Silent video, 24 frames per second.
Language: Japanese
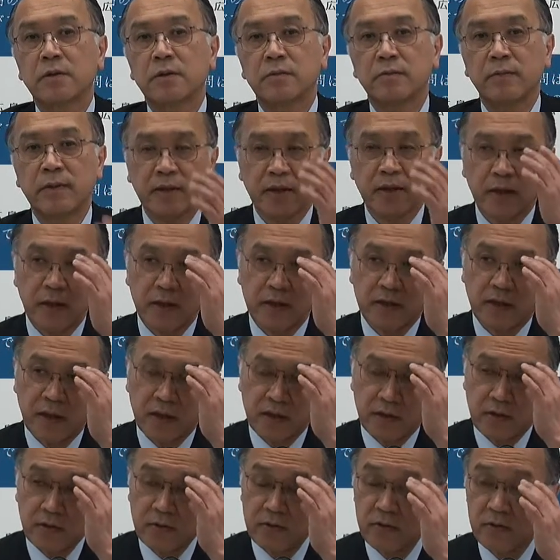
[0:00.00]
まあ、高い
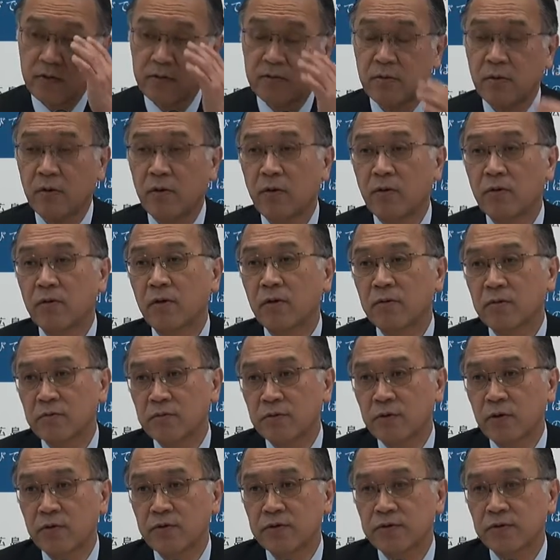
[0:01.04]
研究力を誇る
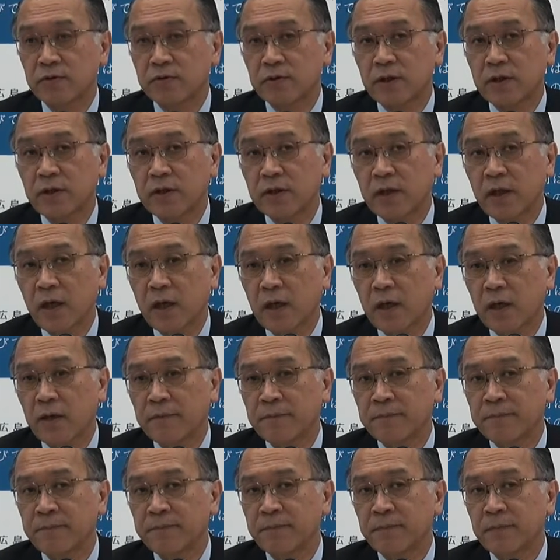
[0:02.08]
特徴的な、
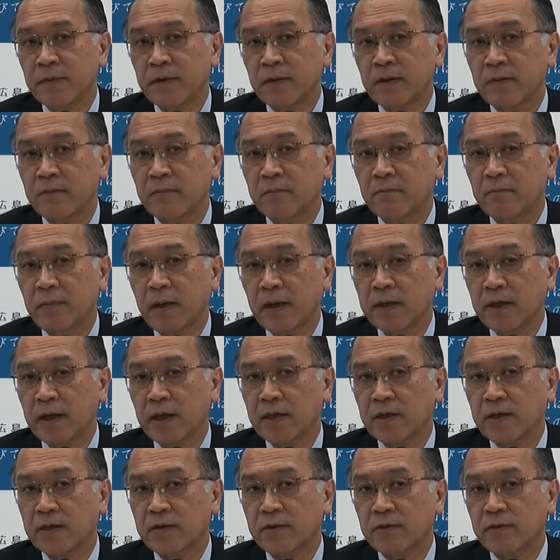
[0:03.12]
まあ、
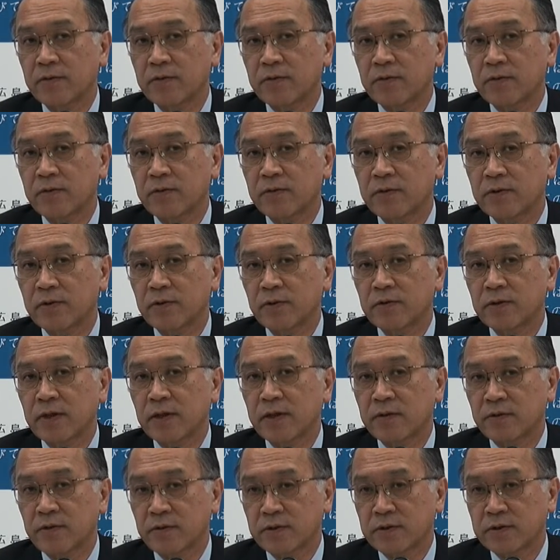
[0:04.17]
研究拠
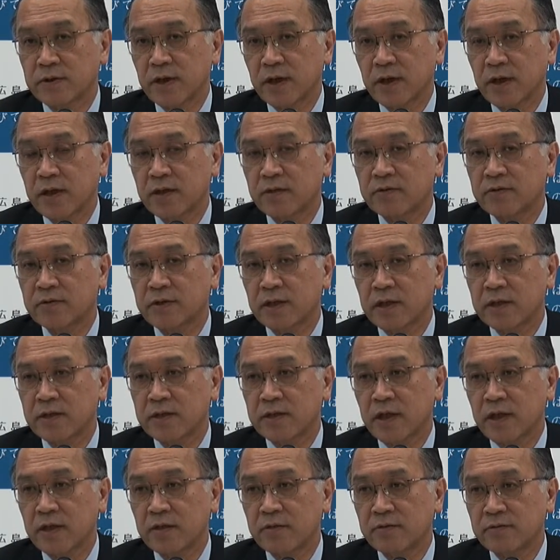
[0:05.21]
点として育成
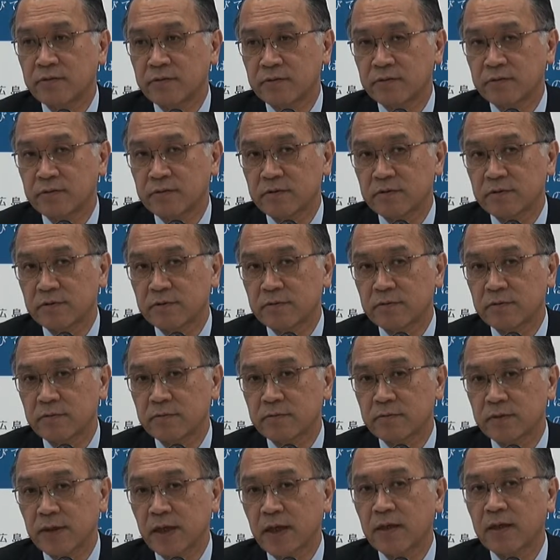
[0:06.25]
していく
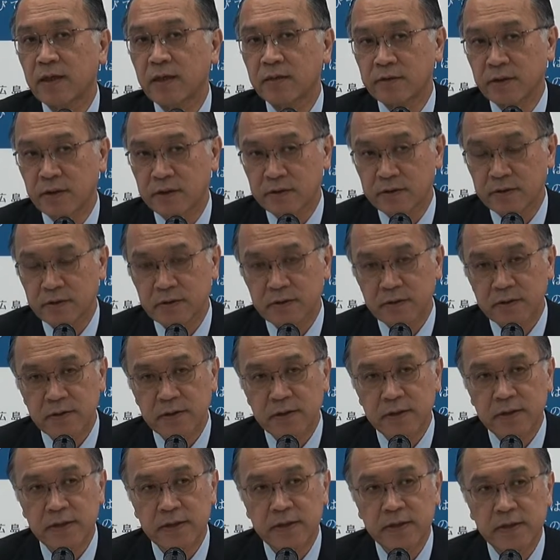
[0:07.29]
計画で
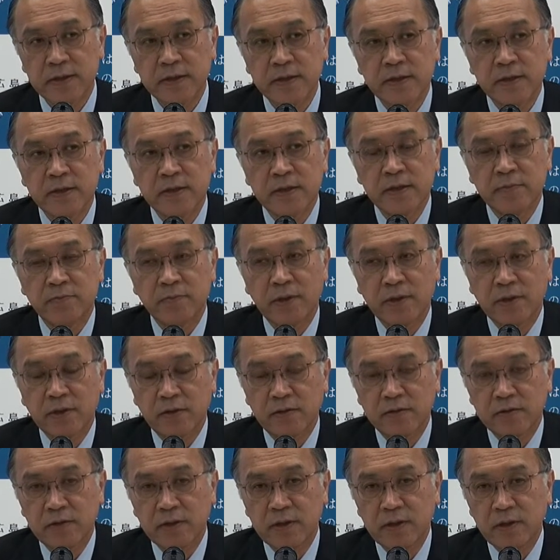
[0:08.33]
す。まあ、
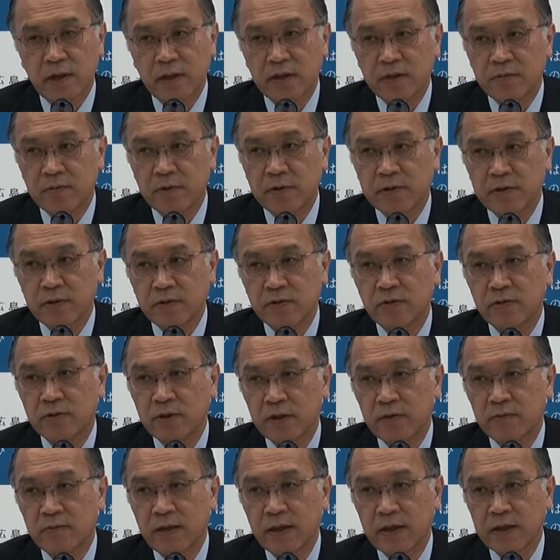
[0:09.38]
基本的にはインキュベーション拠
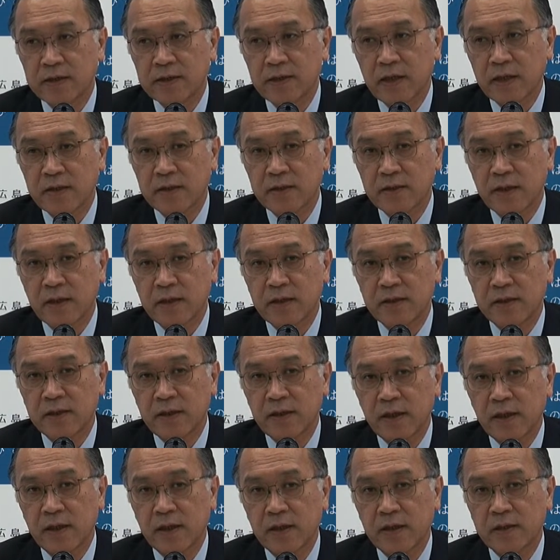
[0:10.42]
点は3年
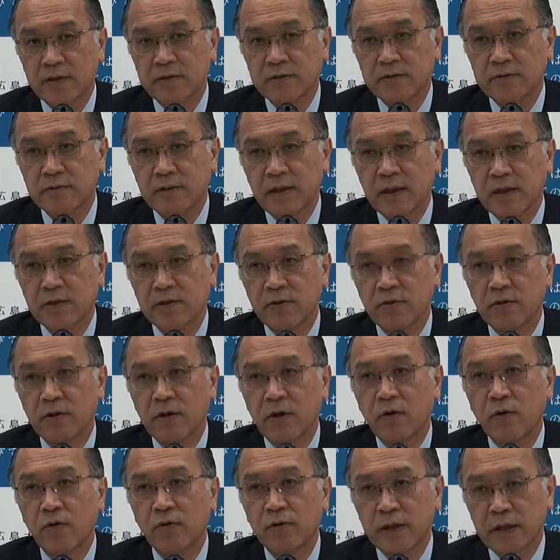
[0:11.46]
で中間評
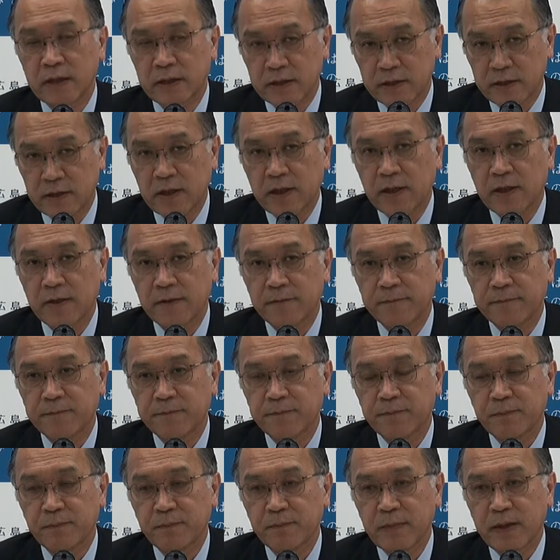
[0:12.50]
価を行って
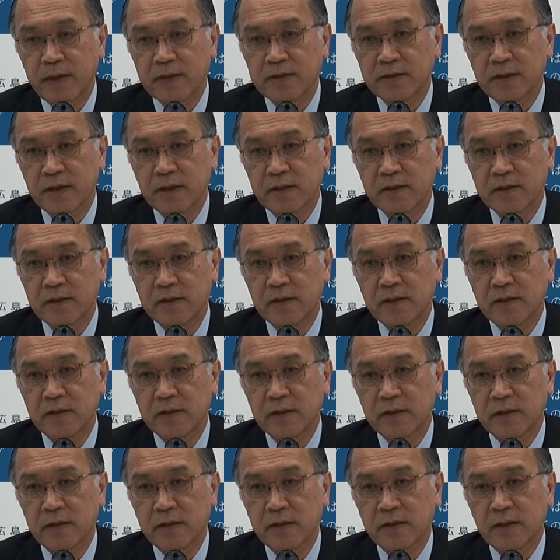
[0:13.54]
まあ、さらに
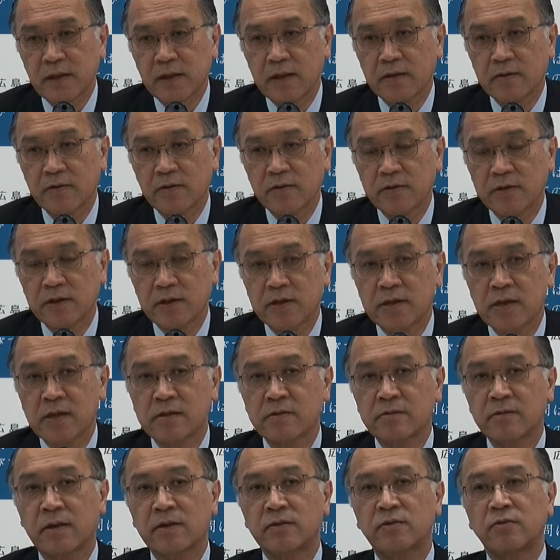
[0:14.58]
大学として支援
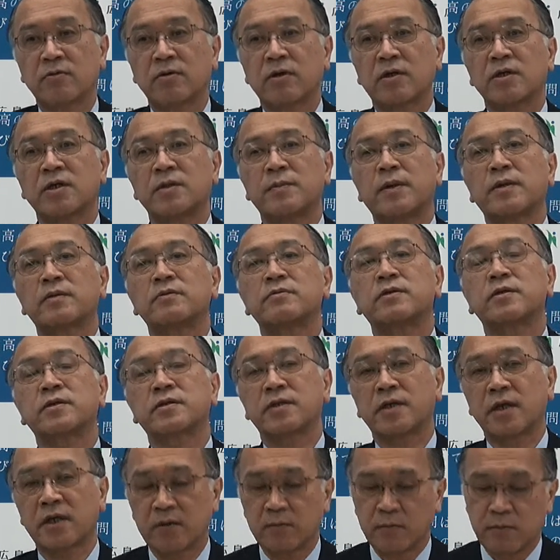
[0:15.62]
するかどうか決めるんで
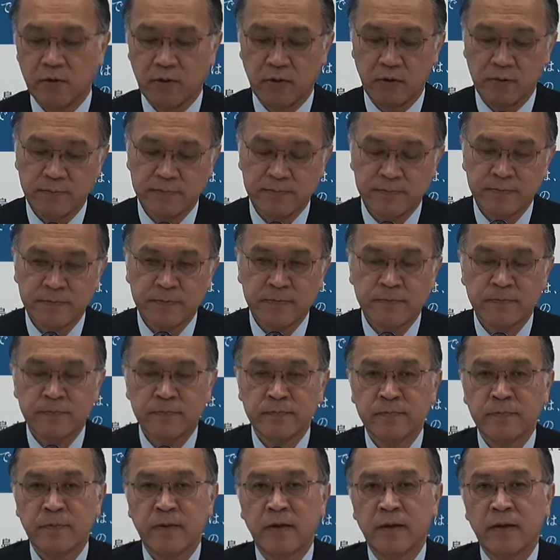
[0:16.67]
すけれども、
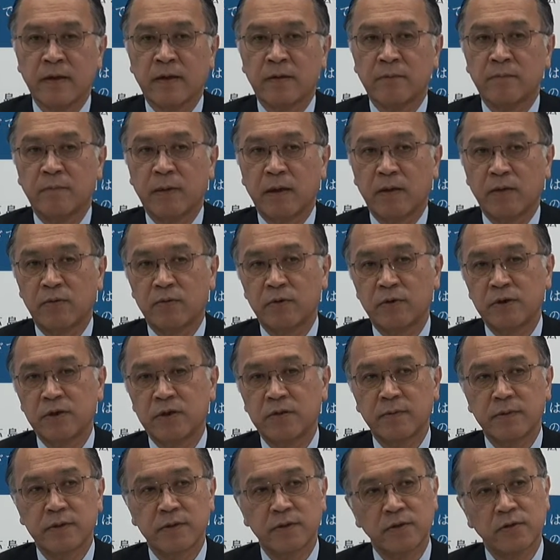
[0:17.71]
まあ、この
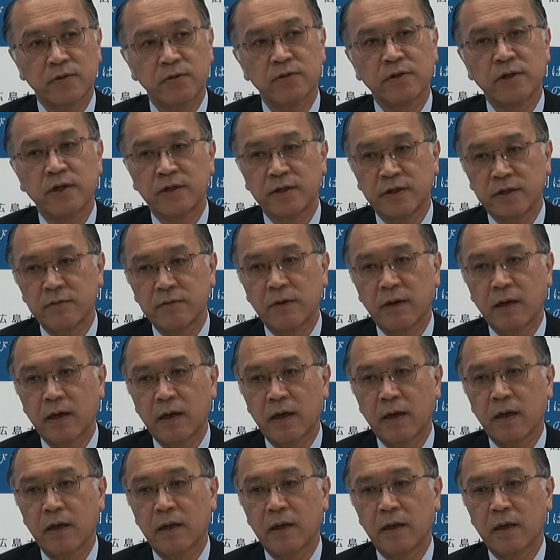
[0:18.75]
インキュベーション拠点に
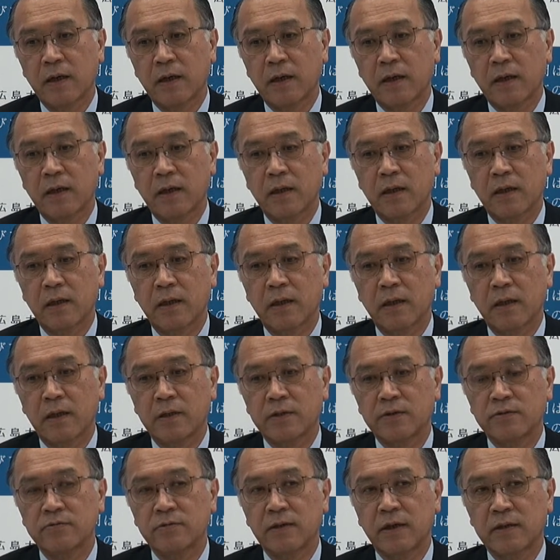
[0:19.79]
は
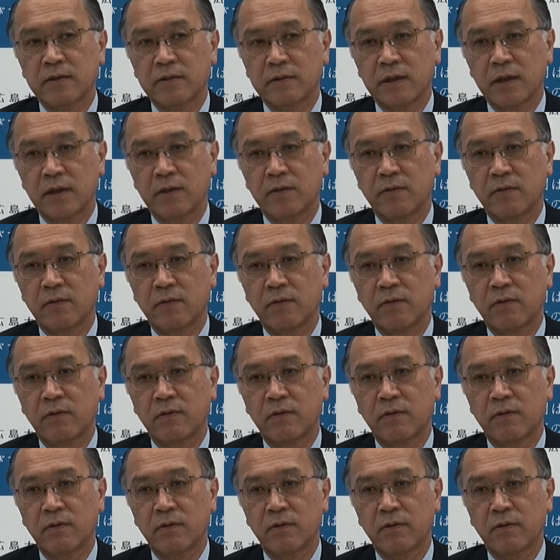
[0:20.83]
URA
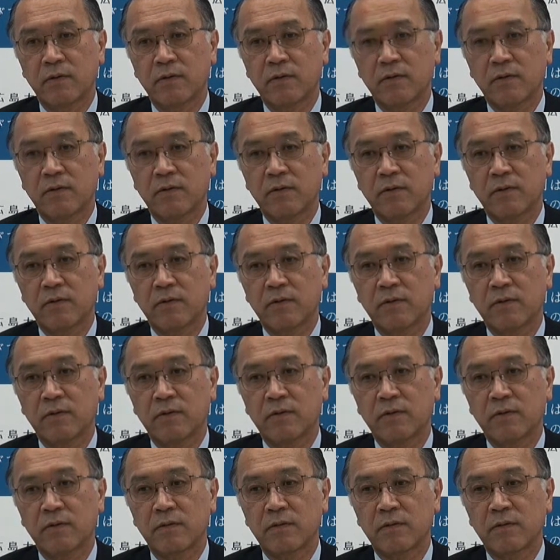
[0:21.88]

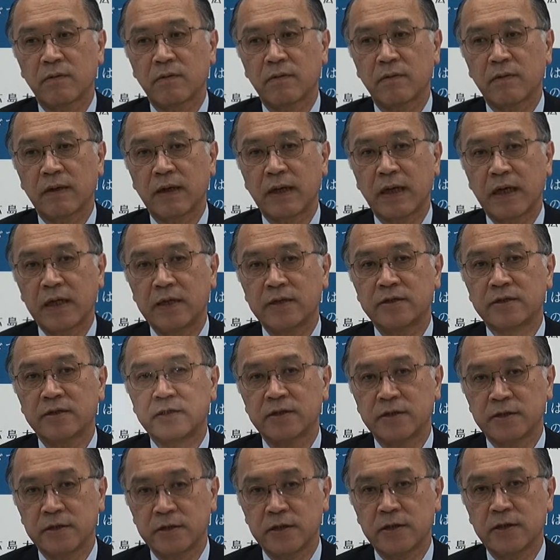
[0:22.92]
を配
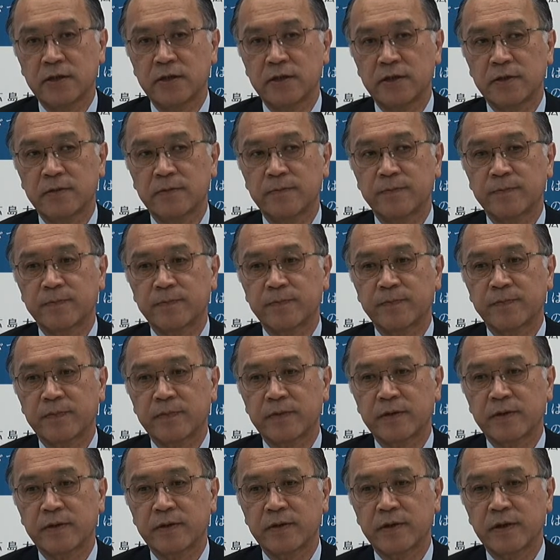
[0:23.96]
置し
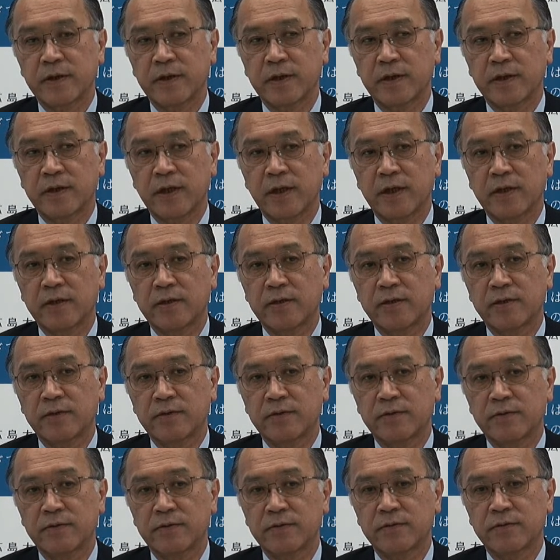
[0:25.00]
研
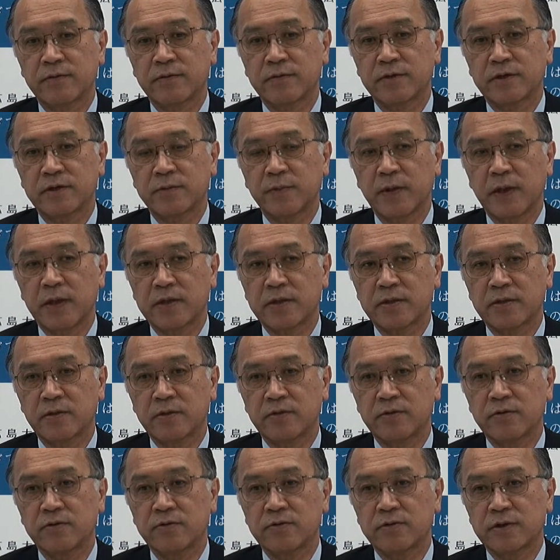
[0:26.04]
究スペースの
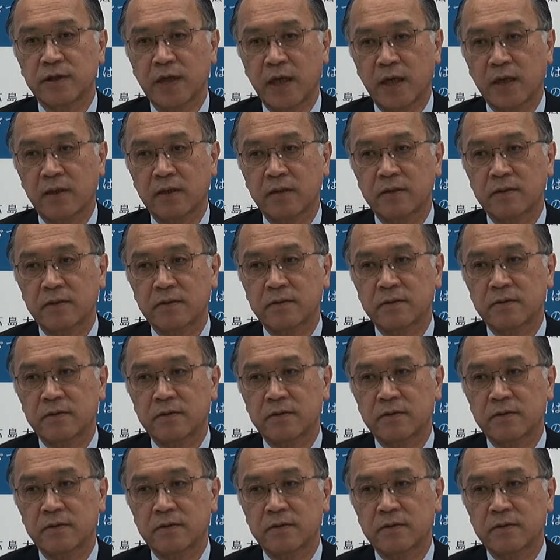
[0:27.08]
優先